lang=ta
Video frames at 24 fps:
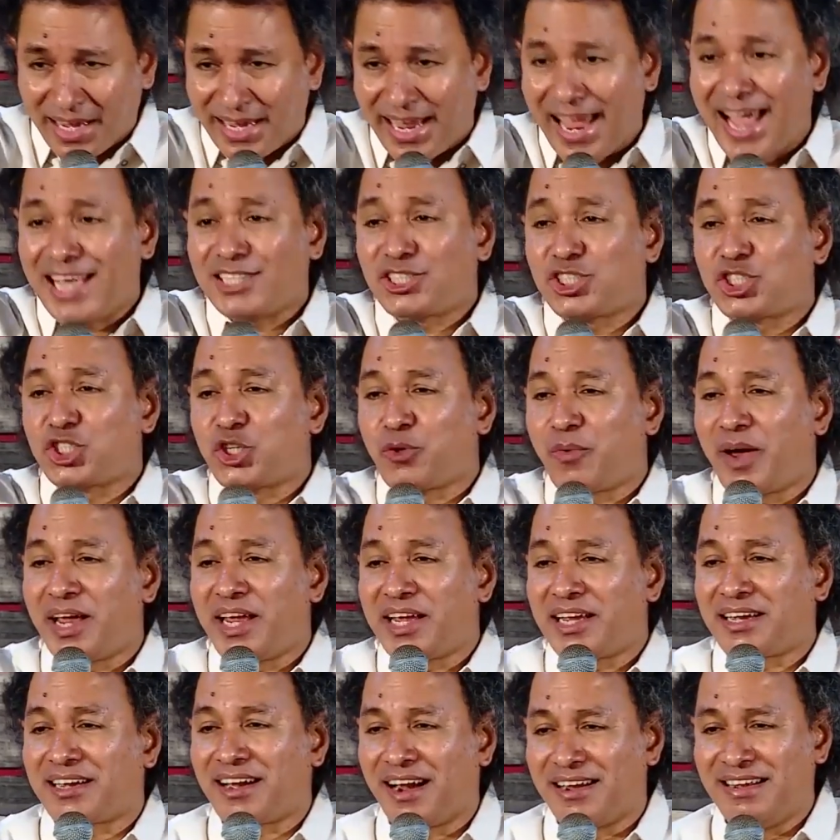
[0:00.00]
இயேசுவை
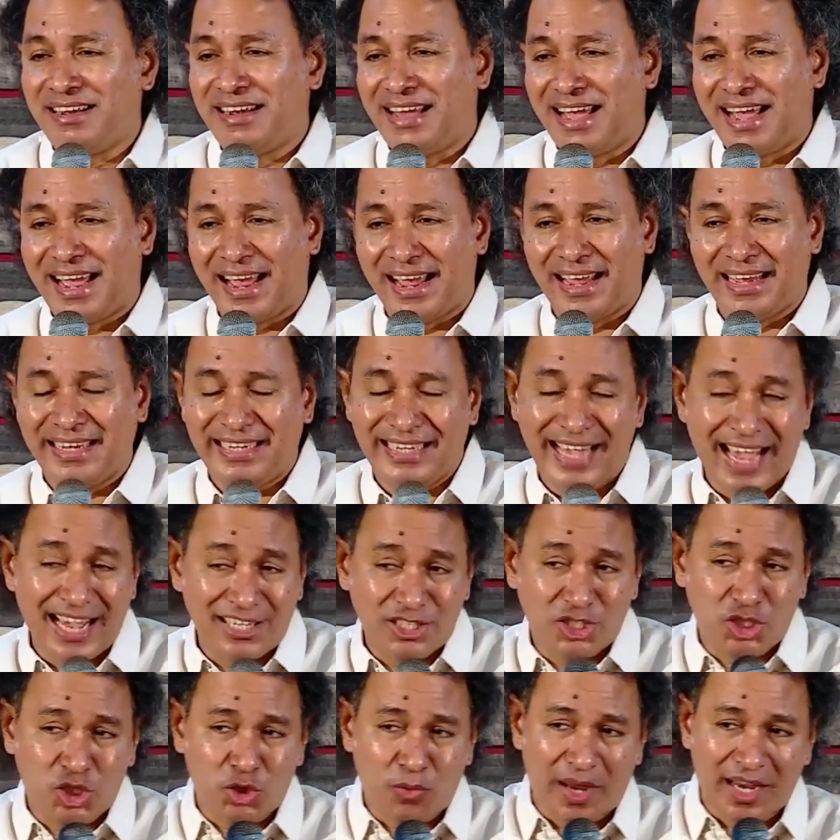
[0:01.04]
கண்ட
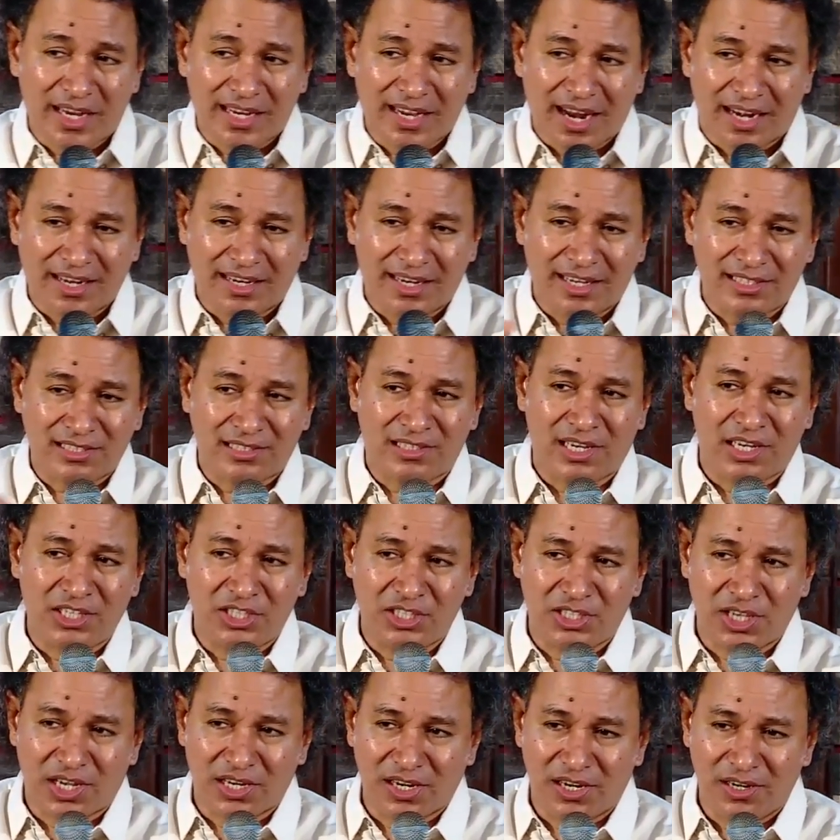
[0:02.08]
இயேசுவை கண்ட
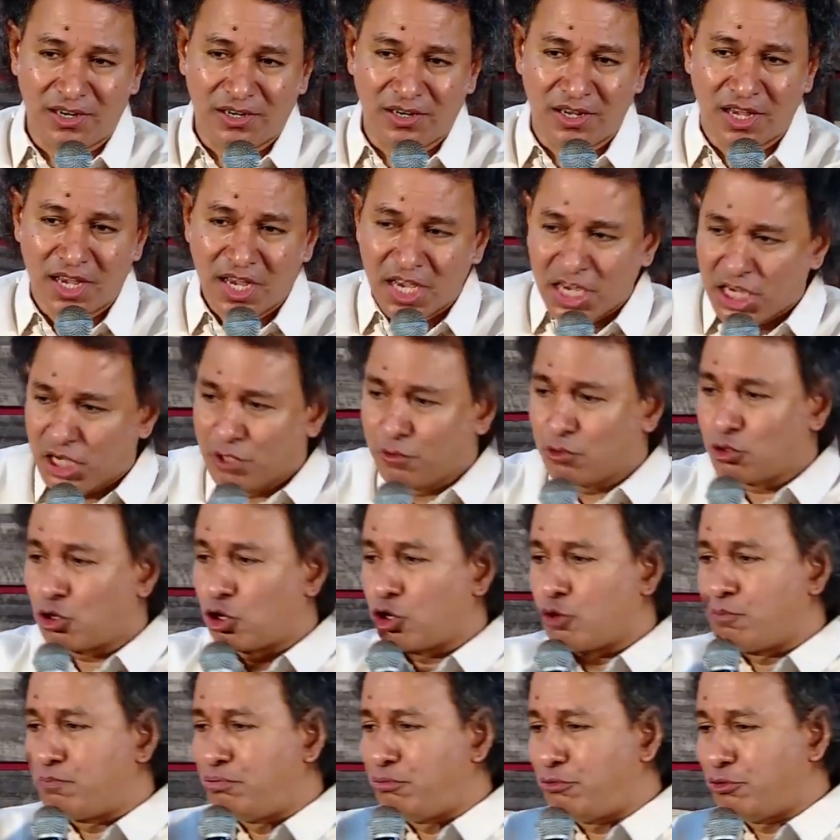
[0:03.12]
சீஷர்கள் இவர்
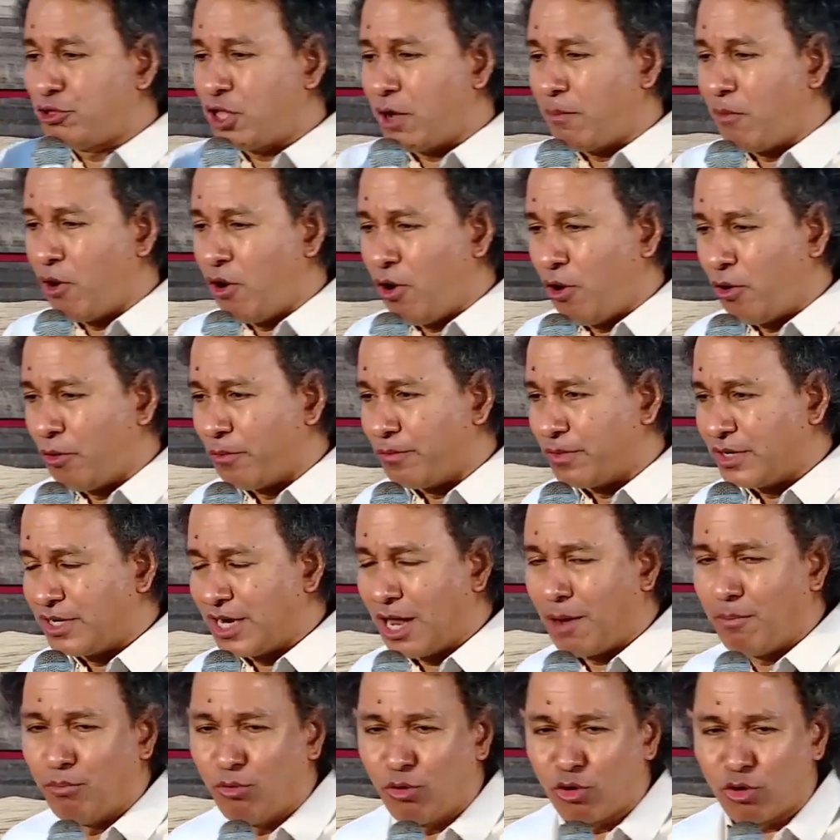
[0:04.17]
ஒரு பூதமோ
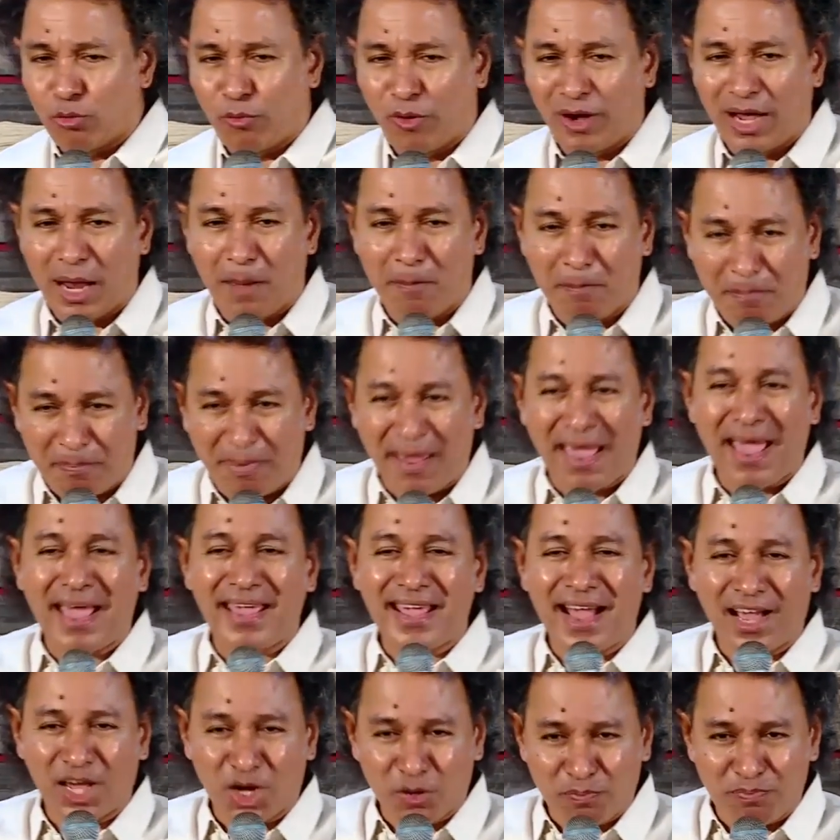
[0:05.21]
நம்மூர் மொழியில
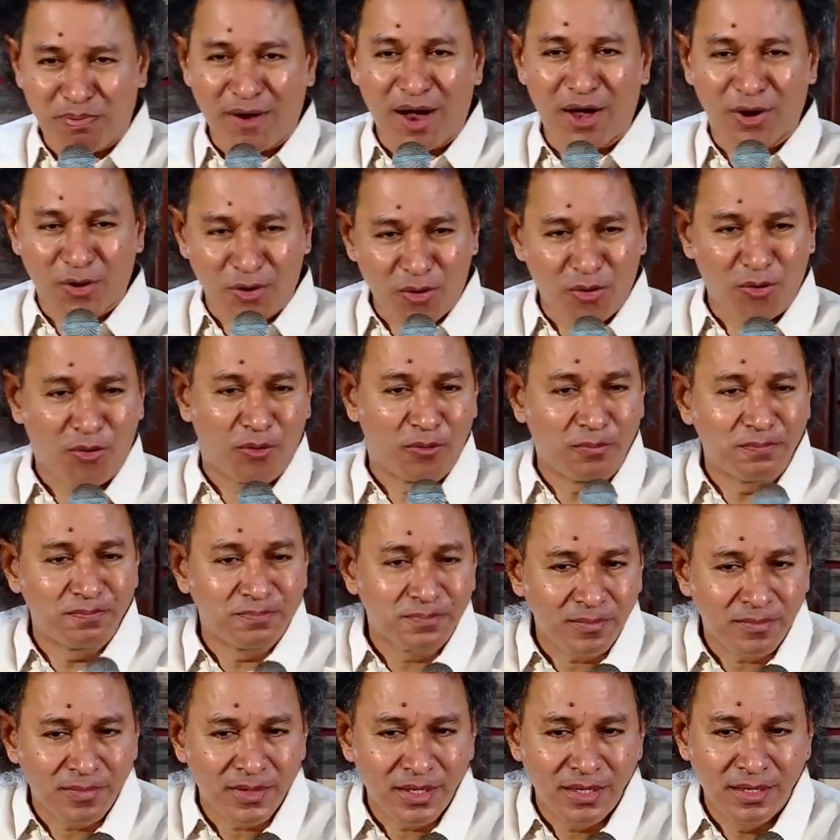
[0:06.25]
பேயா இருப்பாரோ
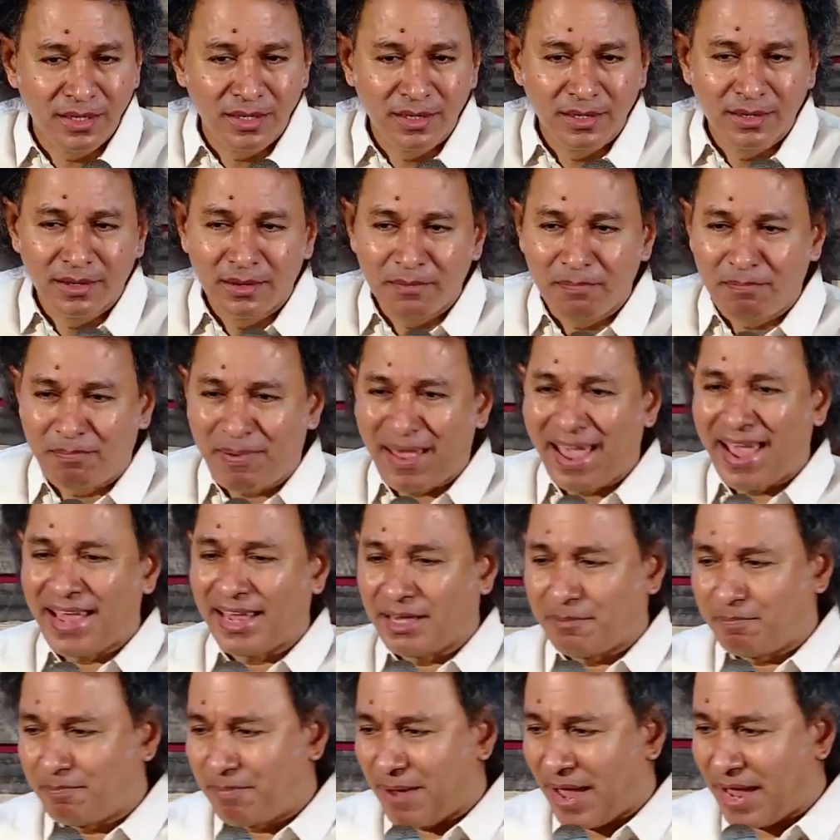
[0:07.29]
பேய்
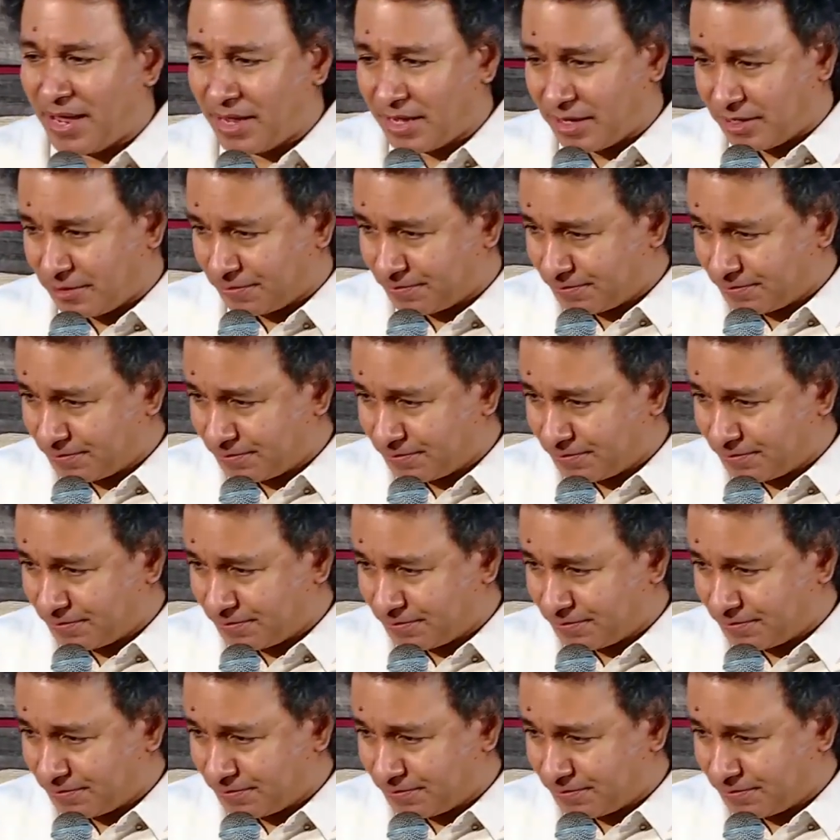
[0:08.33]
பேய்